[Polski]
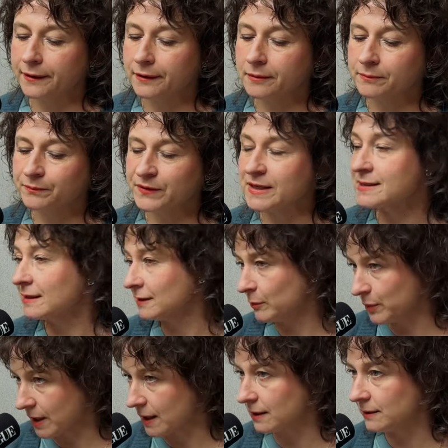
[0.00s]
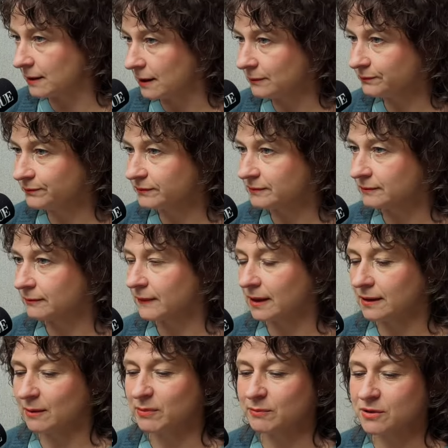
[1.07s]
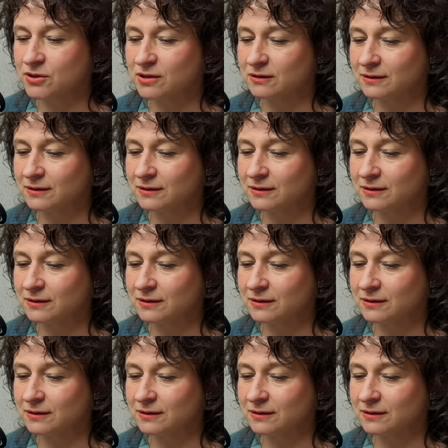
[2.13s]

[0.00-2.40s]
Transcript: Niezatapialna ja bym jeszcze